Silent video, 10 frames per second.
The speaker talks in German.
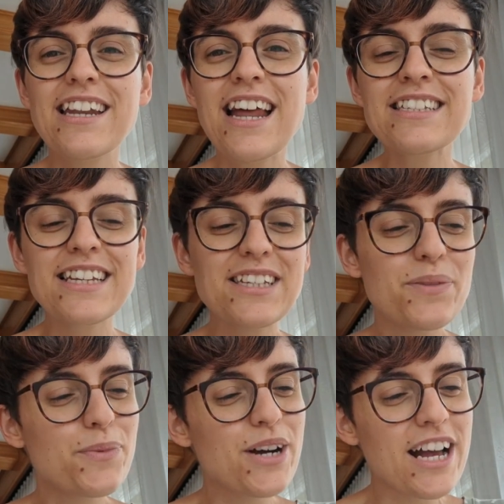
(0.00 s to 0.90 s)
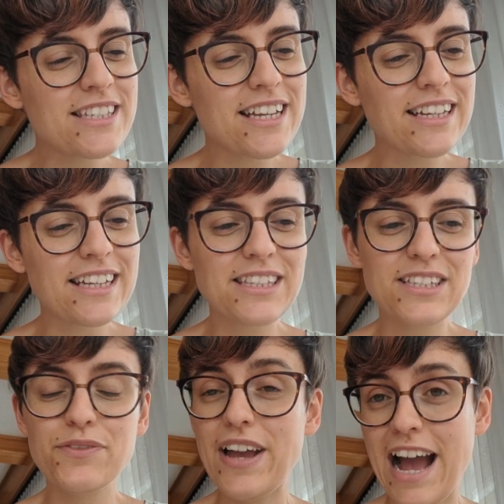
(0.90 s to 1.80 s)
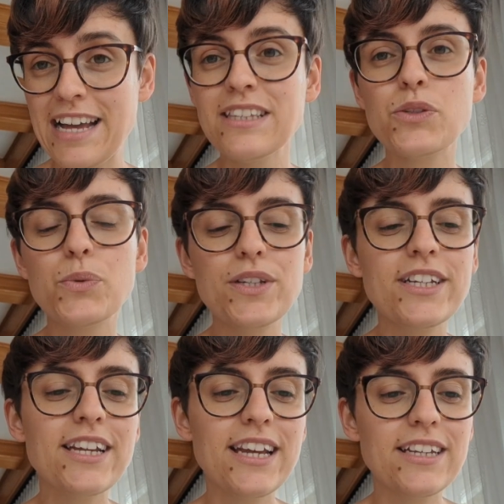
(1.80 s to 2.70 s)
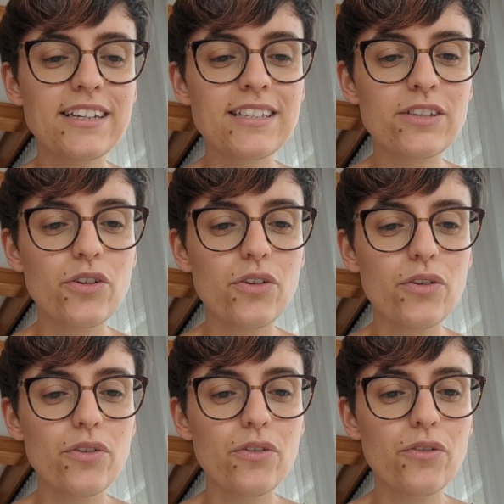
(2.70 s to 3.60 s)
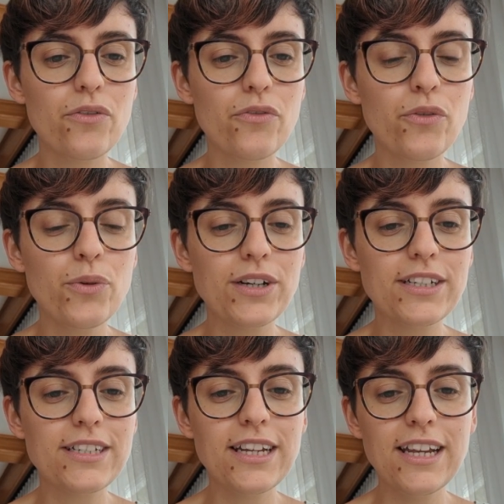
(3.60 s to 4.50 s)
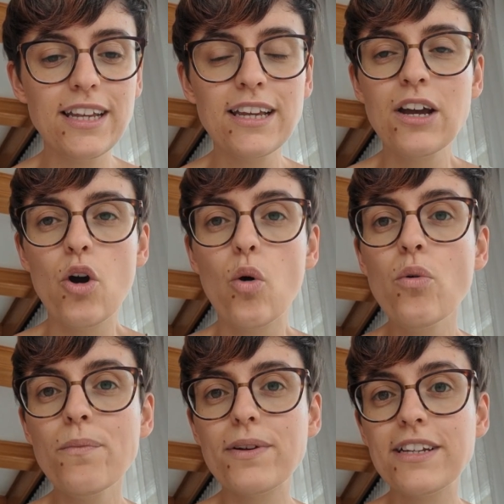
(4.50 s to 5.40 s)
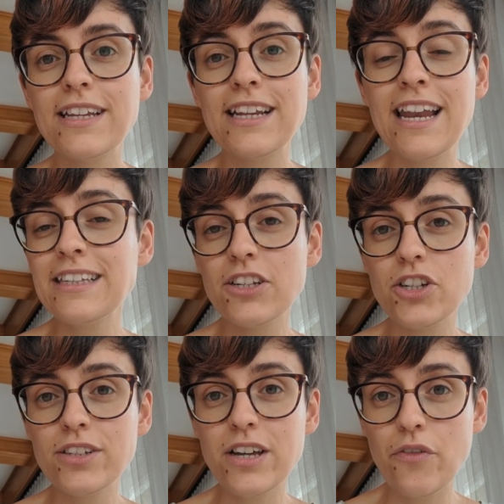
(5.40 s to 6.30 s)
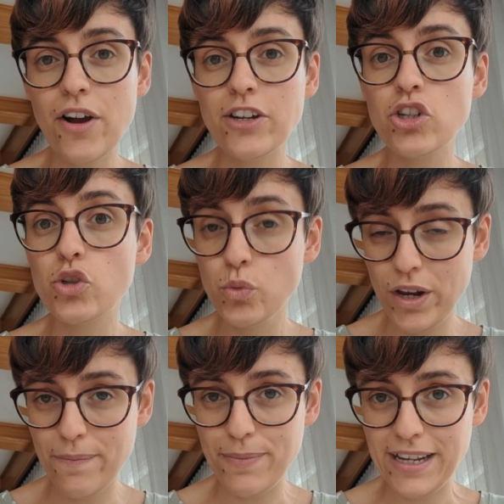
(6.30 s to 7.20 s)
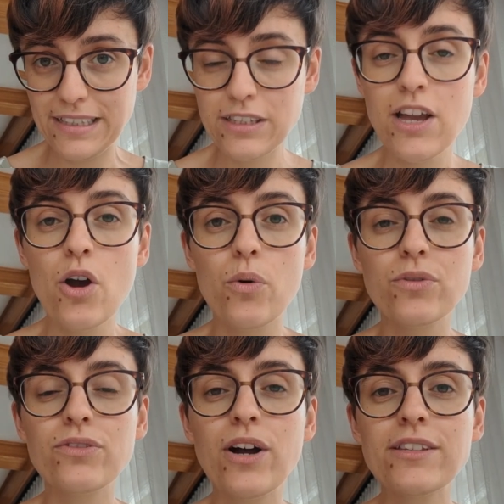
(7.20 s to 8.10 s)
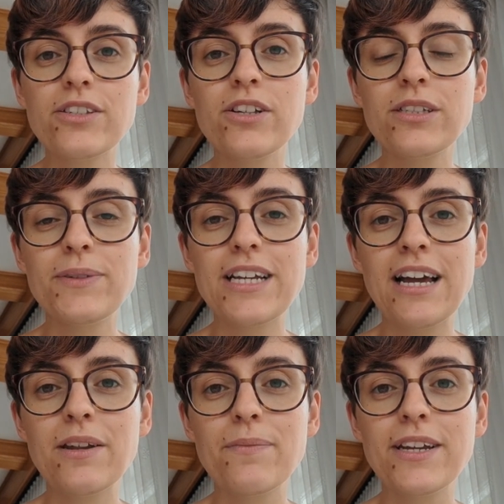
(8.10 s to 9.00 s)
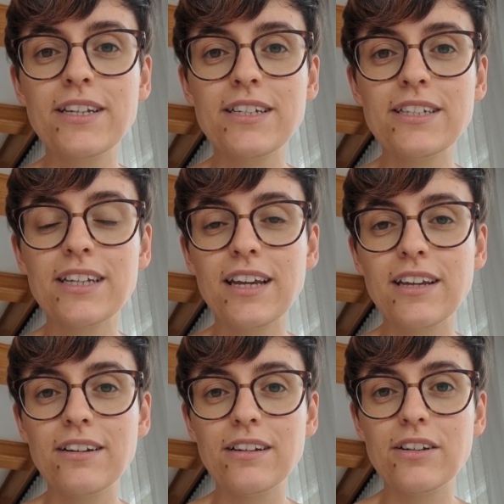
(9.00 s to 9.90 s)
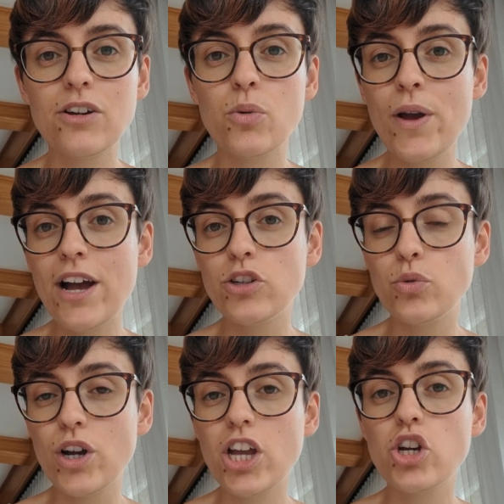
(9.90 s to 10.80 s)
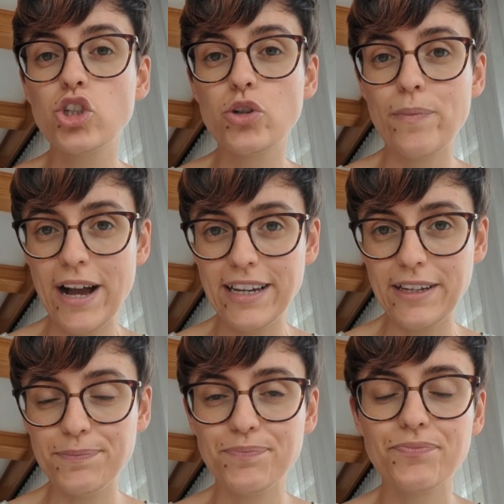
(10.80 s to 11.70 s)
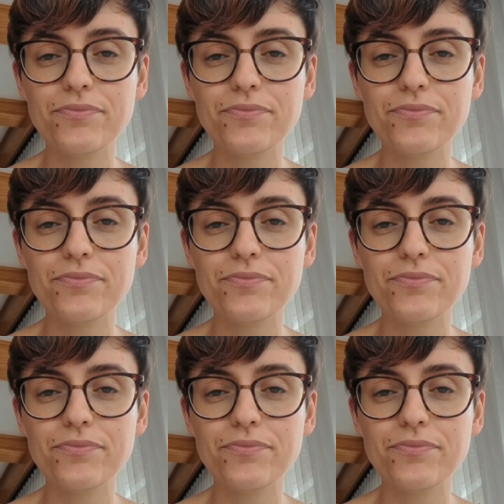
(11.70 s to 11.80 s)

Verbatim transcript: Das nächste Buch heißt dann Jetzt sind wir eins und hier geht es für Tilly um die letzte Chance auf einen Studienplatz. Und dort soll sie mit einem Intertrail quer durch Spanien